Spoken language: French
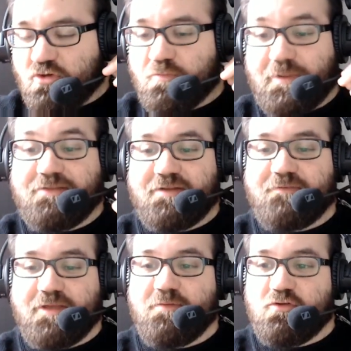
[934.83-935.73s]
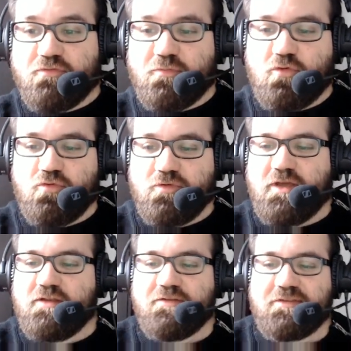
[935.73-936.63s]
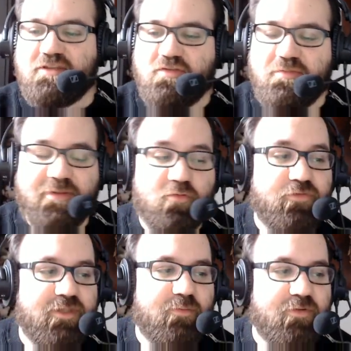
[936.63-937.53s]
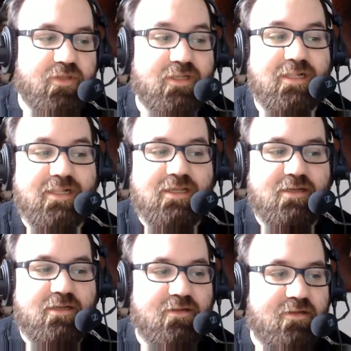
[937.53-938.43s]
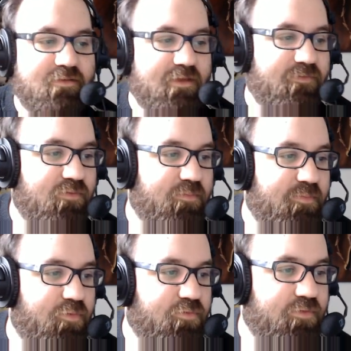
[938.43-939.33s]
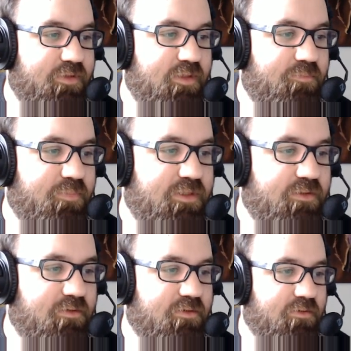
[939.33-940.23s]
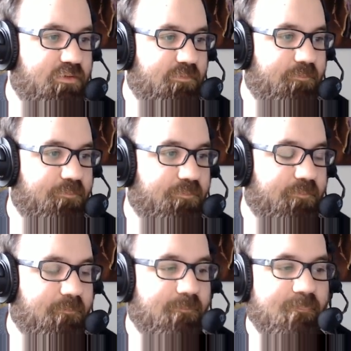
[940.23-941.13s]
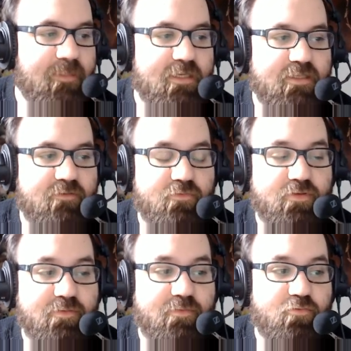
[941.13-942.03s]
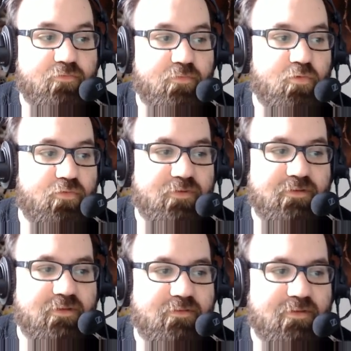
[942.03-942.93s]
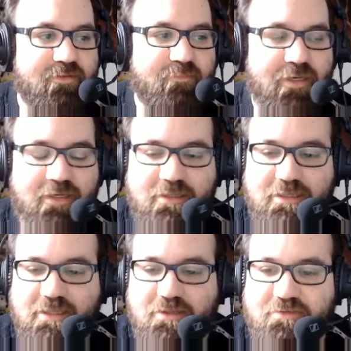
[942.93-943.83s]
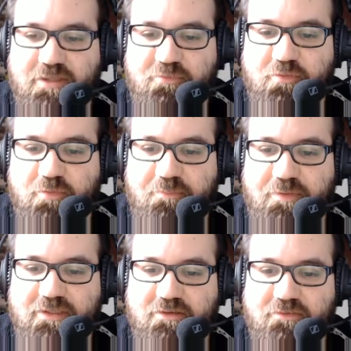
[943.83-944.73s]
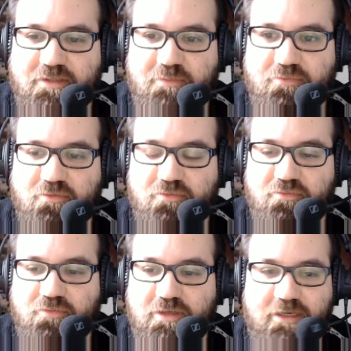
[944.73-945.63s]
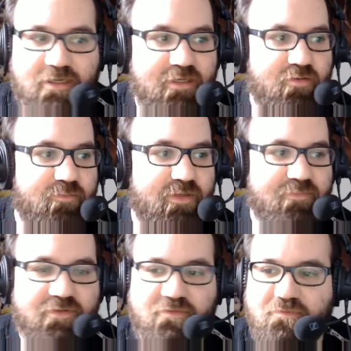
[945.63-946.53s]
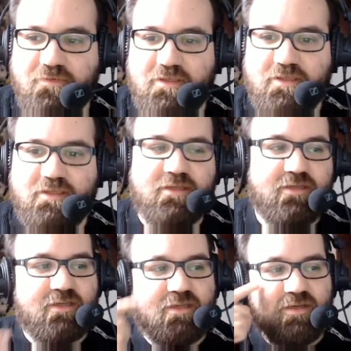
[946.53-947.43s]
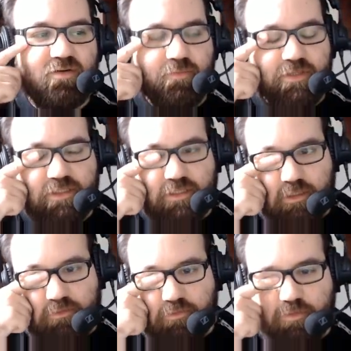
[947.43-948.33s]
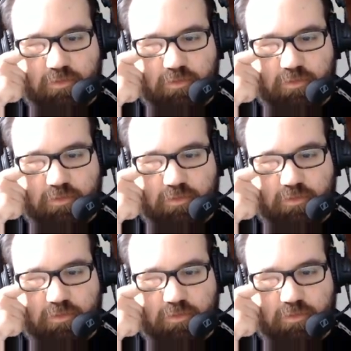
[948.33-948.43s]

pas, les elfes aiment les cheveux bleus. Non, non, c'est pas négociable. Les, les elfes, ils ont un petit peu ce côté hippie. Euh, qui font qu'ils aiment les cheveux bleus. Si, si, c'est pas... C'est absolument pas négociable sur le coup là. Allez, on met la petite fée. On met des créatures,